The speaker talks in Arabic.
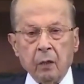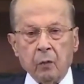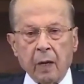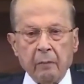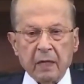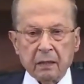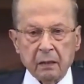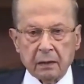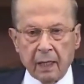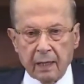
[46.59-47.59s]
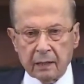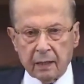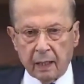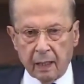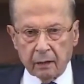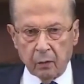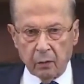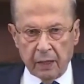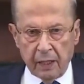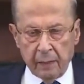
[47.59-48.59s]
ولما صرت رئيس تكتل
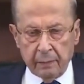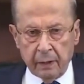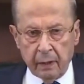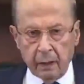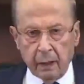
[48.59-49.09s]
نيابي